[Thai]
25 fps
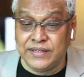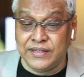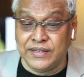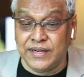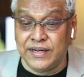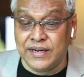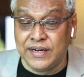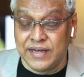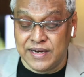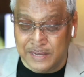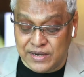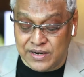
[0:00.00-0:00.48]
ชิ้
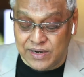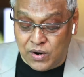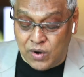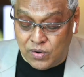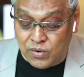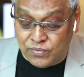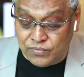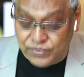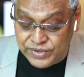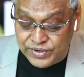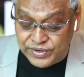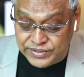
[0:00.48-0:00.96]
นหนึ่งข
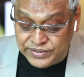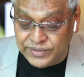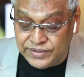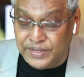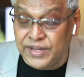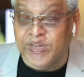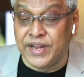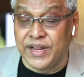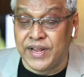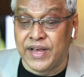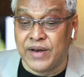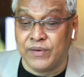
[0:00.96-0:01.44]
อง RICH
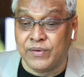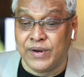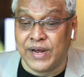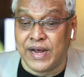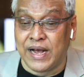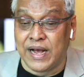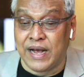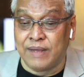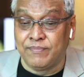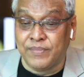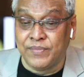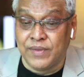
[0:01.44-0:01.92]
ทีเดียว
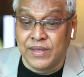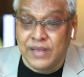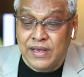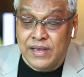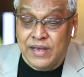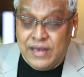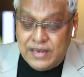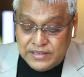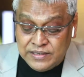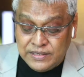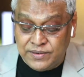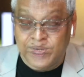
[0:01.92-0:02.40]
นะครับ
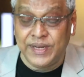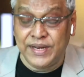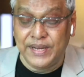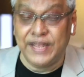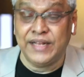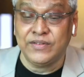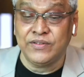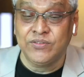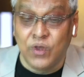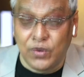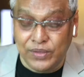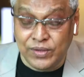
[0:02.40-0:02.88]
สวัสดี
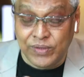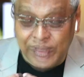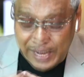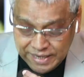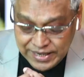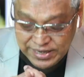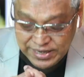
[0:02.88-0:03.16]
ทั้งสองท่าน